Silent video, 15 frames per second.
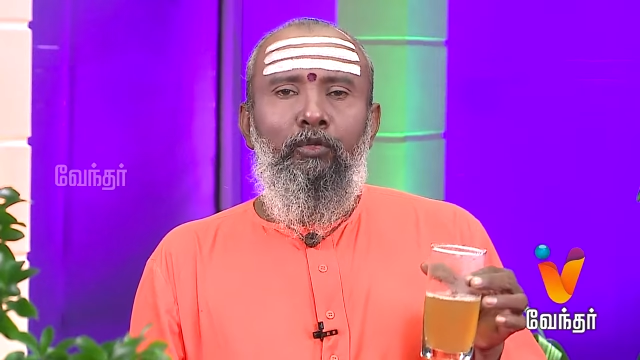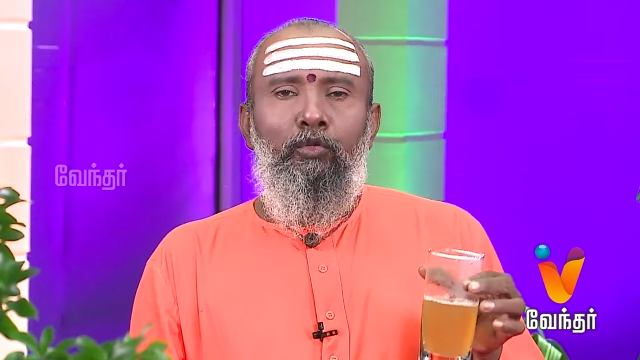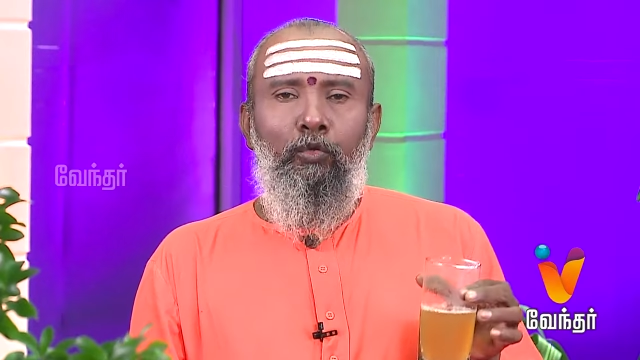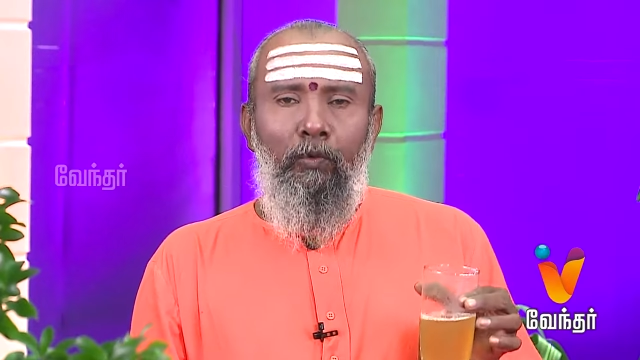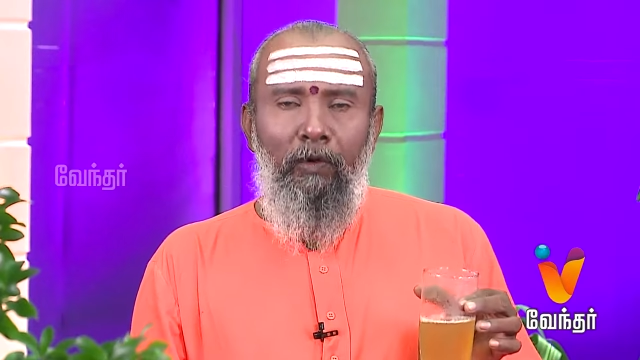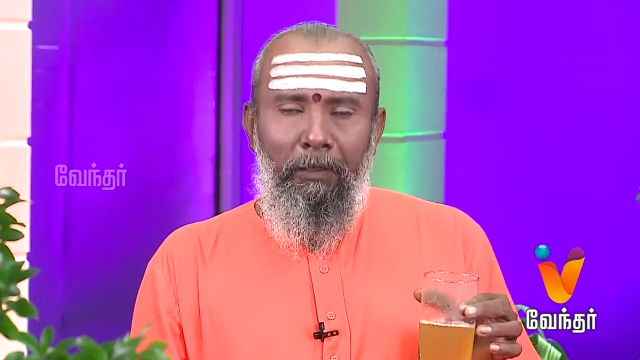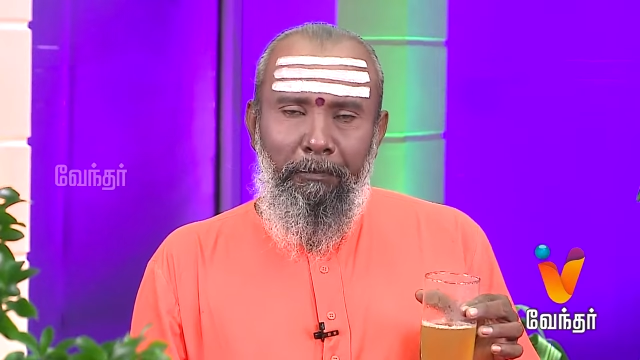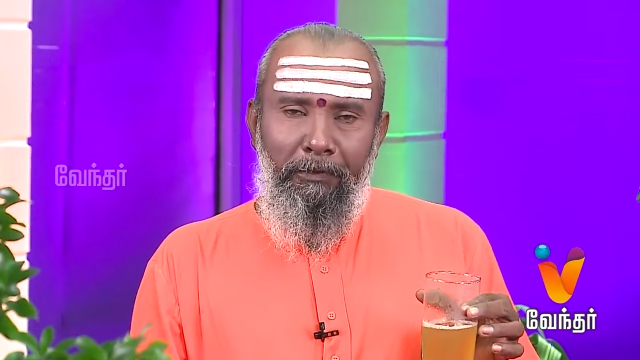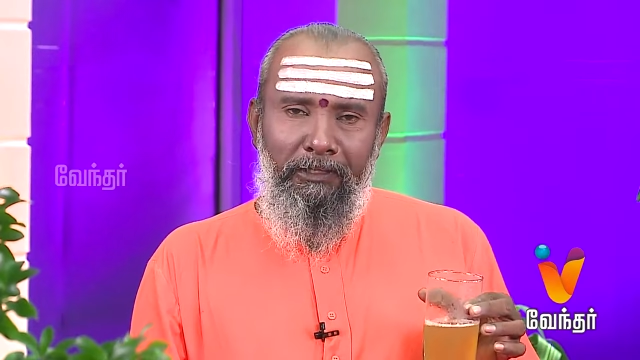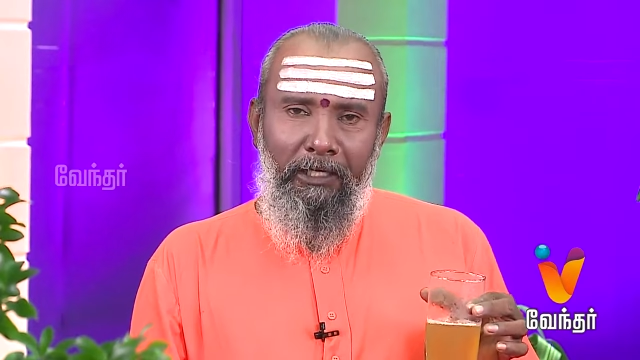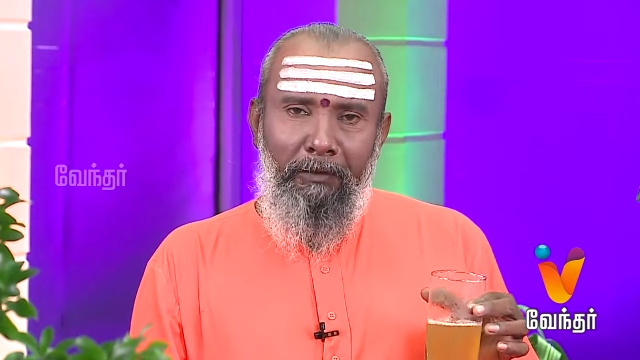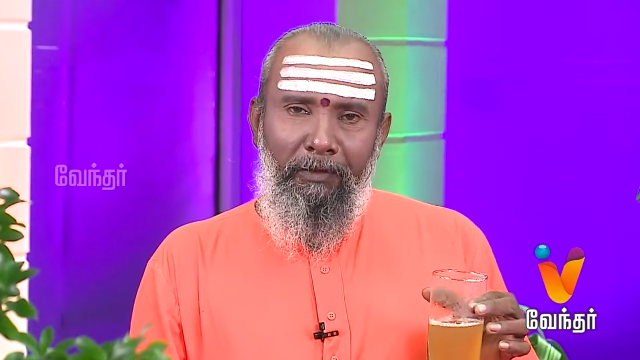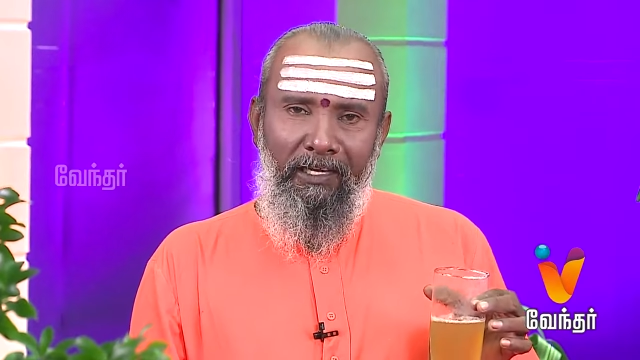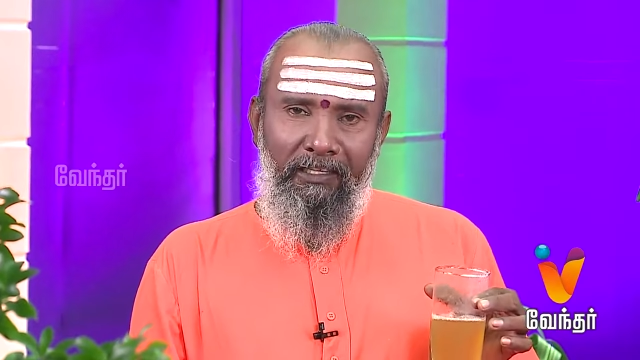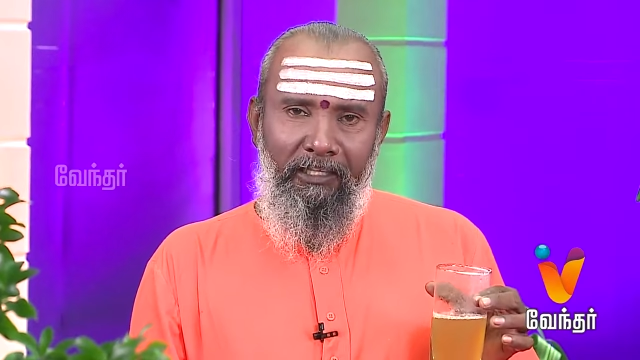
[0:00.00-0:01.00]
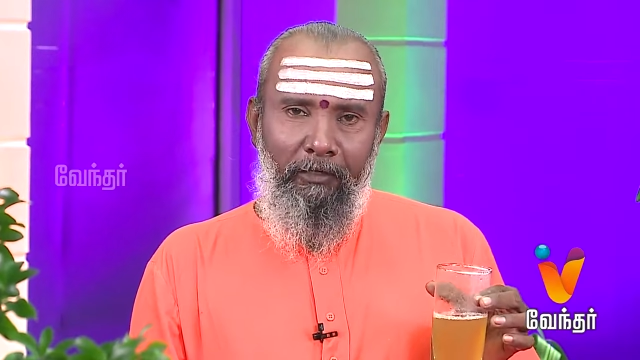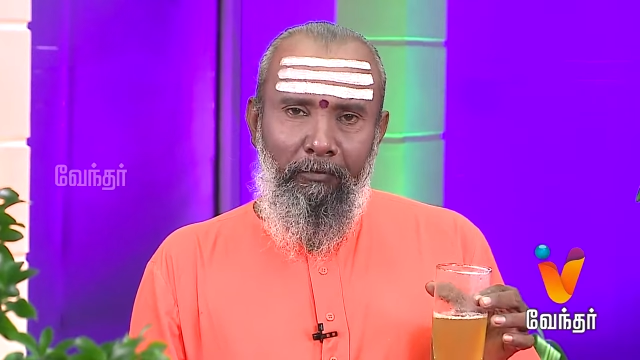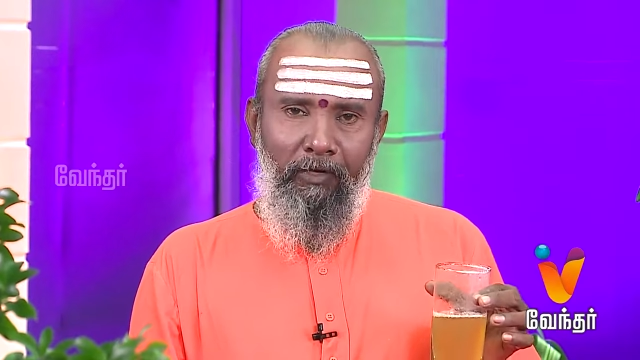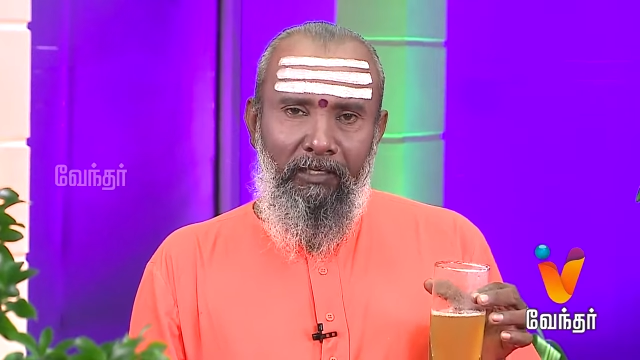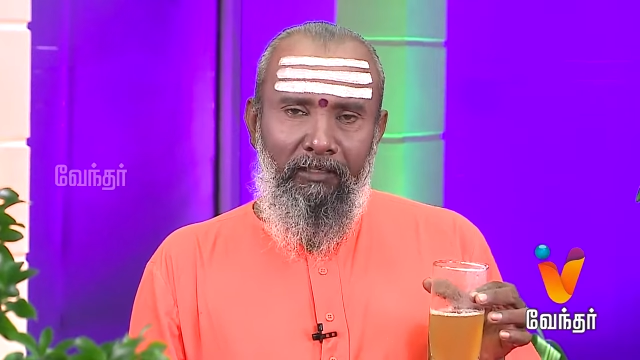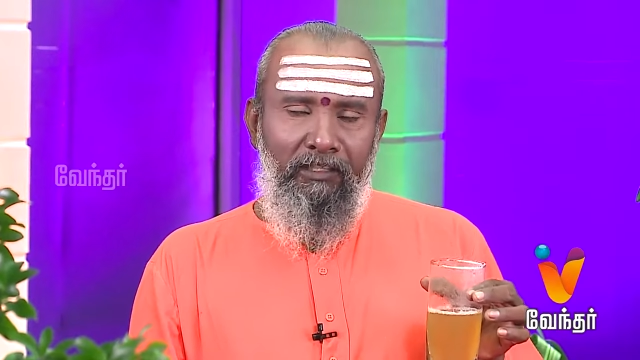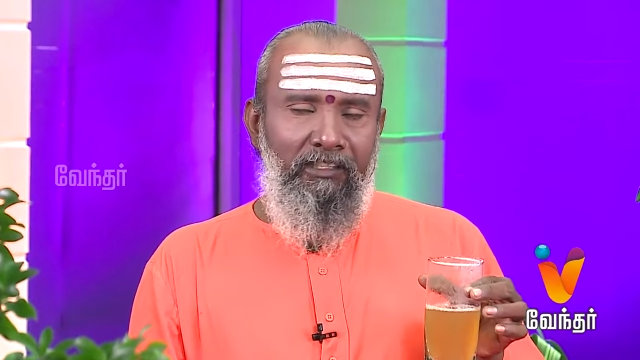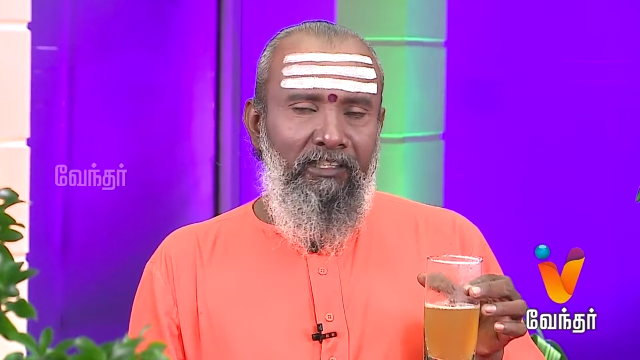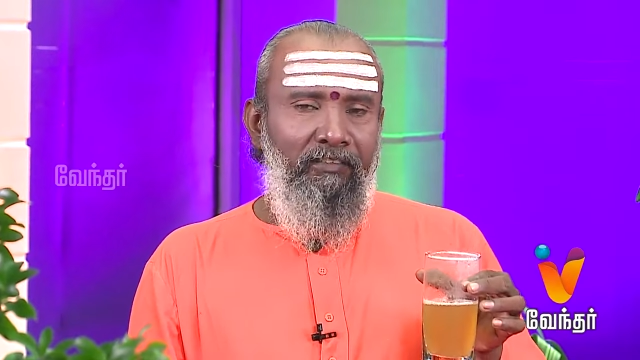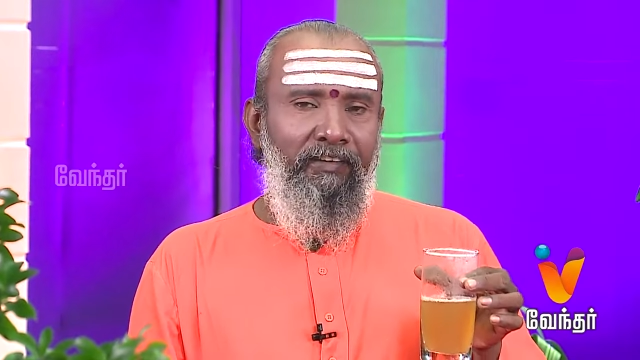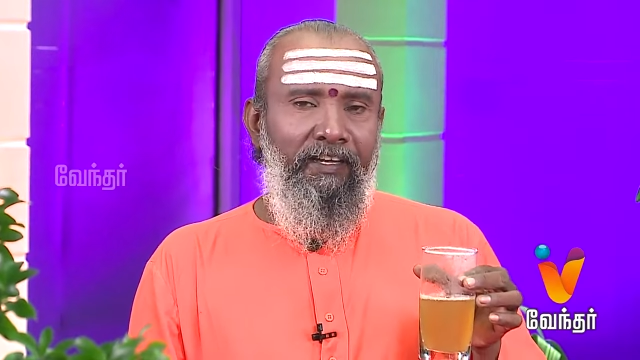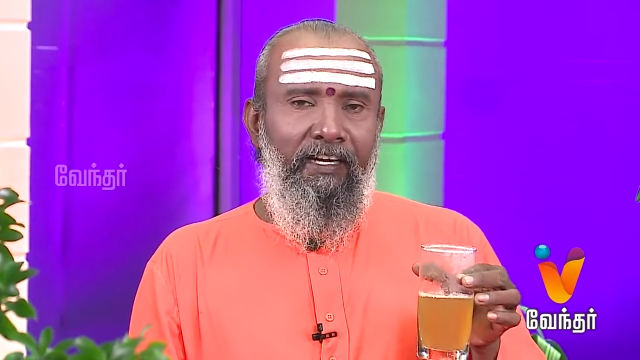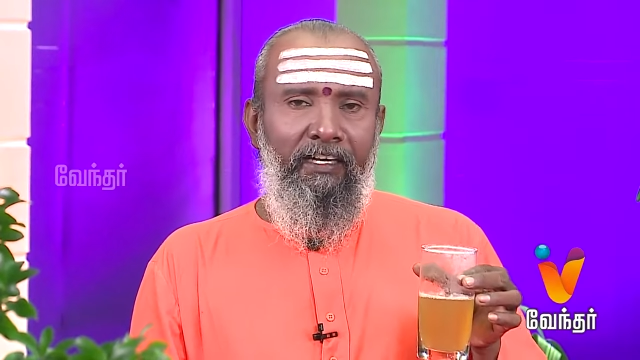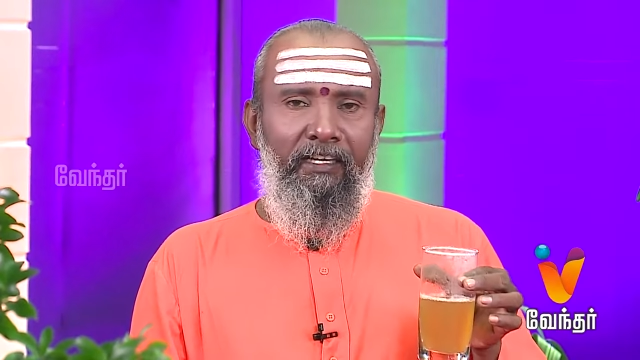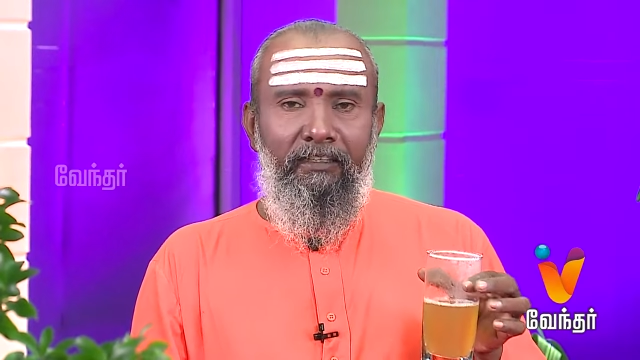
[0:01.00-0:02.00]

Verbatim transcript: துவர்ப்பு தன்மை அதிகமாக இருக்கும் இதில் வேறு